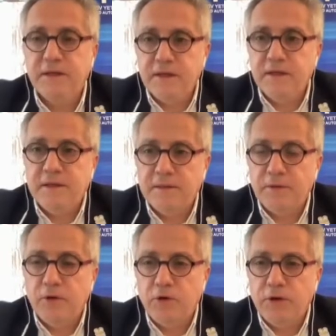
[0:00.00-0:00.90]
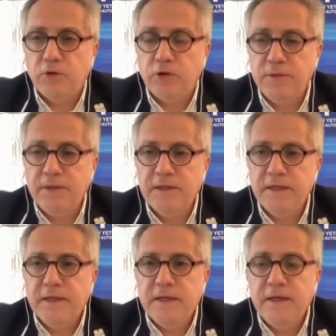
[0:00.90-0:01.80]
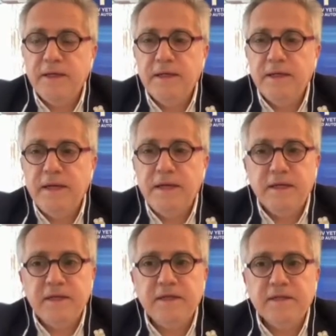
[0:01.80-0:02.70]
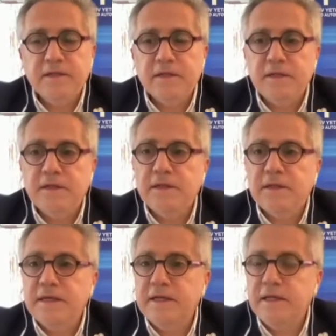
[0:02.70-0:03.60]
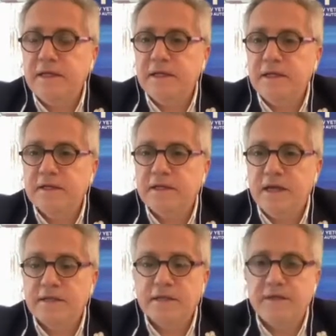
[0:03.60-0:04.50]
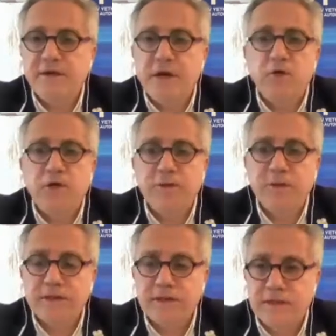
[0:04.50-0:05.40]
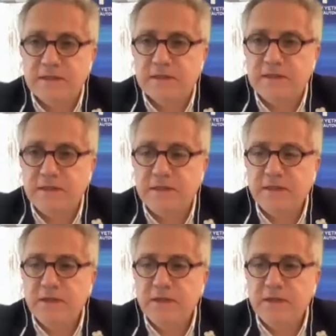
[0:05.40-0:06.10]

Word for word: e, bir örnek olabilir. E, elektrik kısıntılarının adetlerini nasıl yansıdığı veya üretimi nasıl yansıdığını